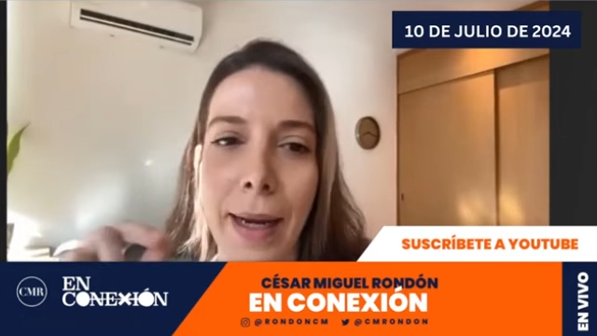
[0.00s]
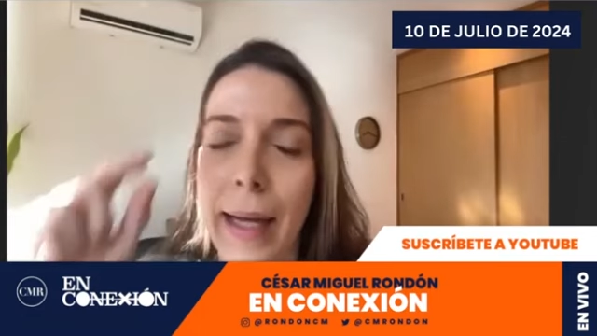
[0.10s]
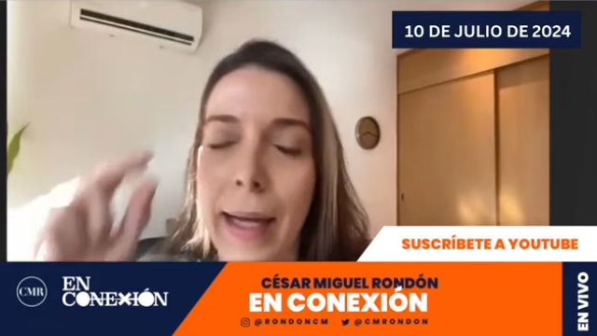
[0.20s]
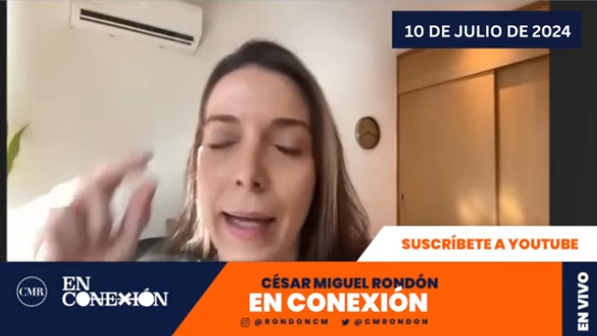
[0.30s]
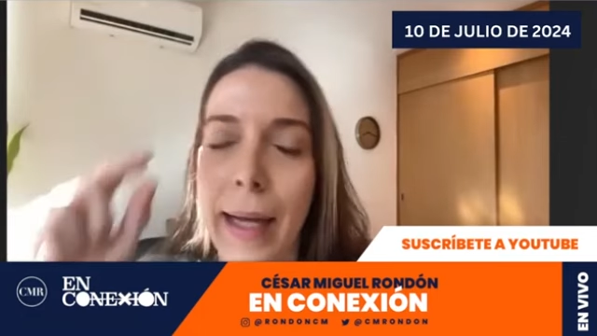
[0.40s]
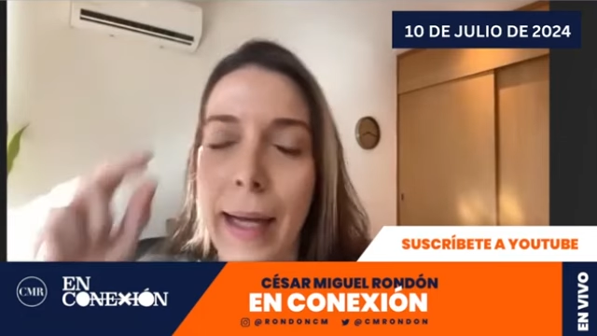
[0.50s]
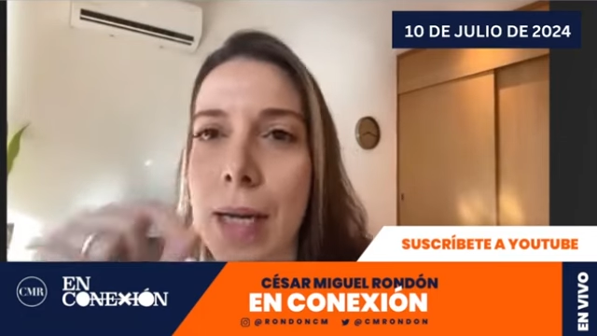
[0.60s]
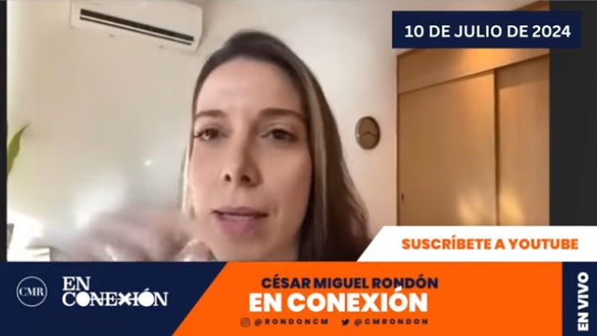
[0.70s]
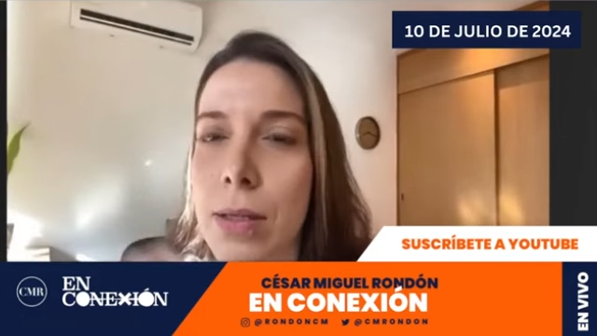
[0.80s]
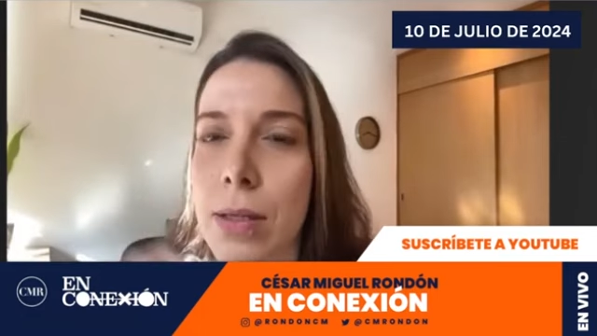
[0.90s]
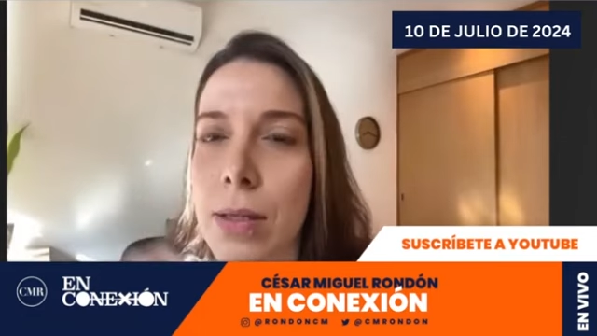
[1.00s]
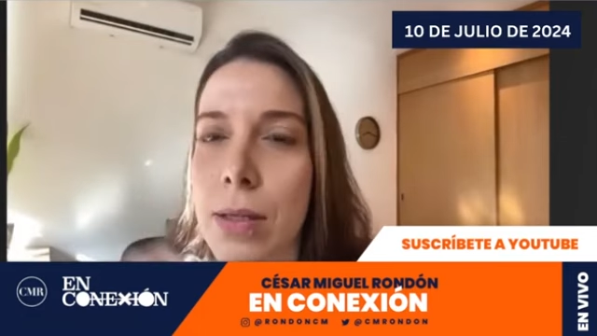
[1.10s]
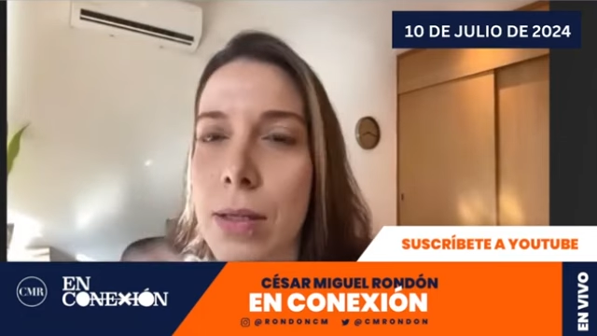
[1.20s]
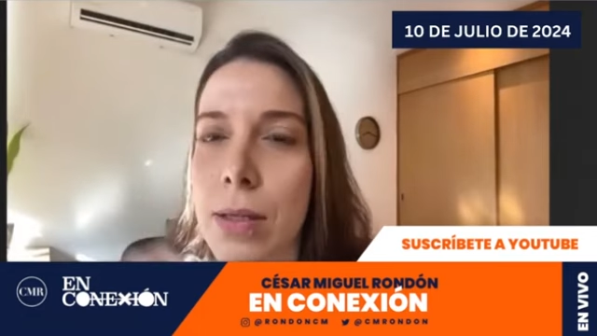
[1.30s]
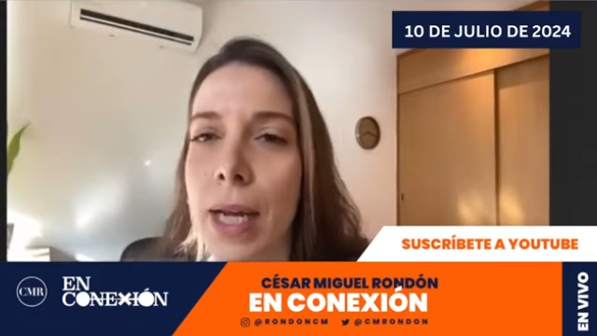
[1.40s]
en esto quizás
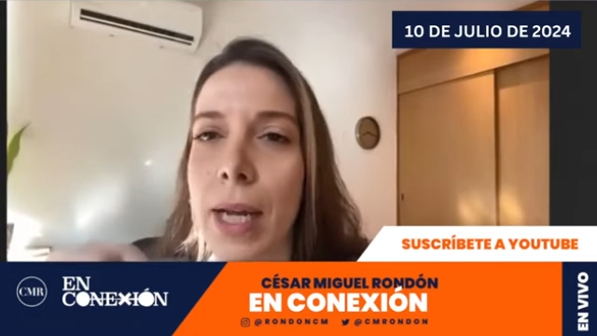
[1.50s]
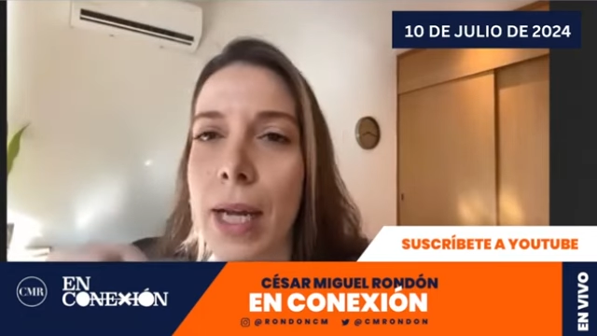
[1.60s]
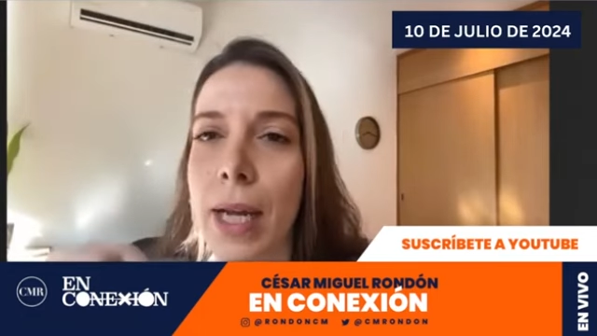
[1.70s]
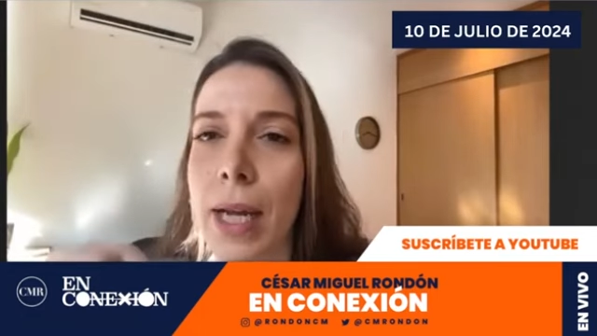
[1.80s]
no triunfé,